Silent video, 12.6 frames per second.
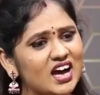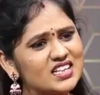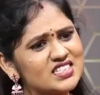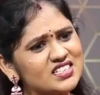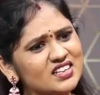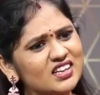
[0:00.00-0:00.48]

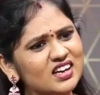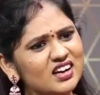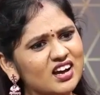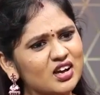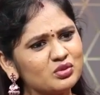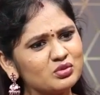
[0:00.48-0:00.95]

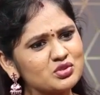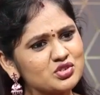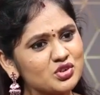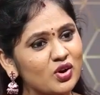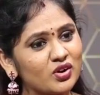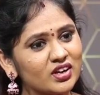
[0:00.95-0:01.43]
ఆశ్చర్యంగాను
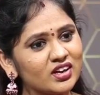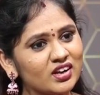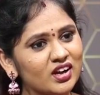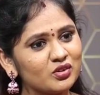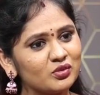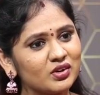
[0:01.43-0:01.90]

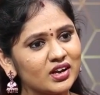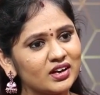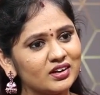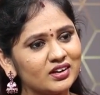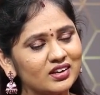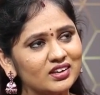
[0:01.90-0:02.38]
షాకింగ్గాను
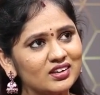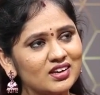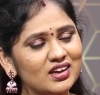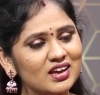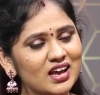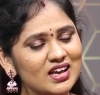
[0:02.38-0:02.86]
ఉన్నాయంటే
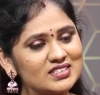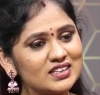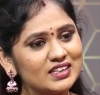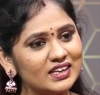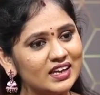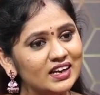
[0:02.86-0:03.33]

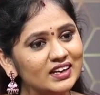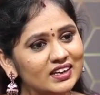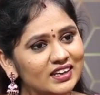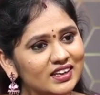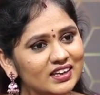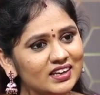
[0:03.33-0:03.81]
అసలు
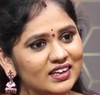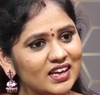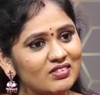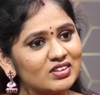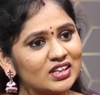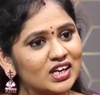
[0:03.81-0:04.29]
ఏంటి
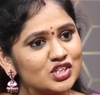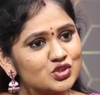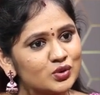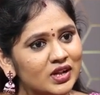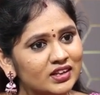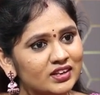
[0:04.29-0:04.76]
ఏ విధంగా
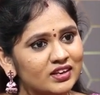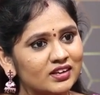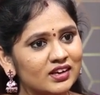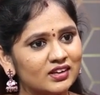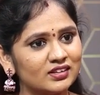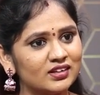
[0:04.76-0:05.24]
చూడాలి
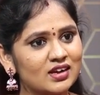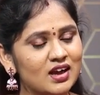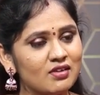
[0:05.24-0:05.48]
దీన్ని అని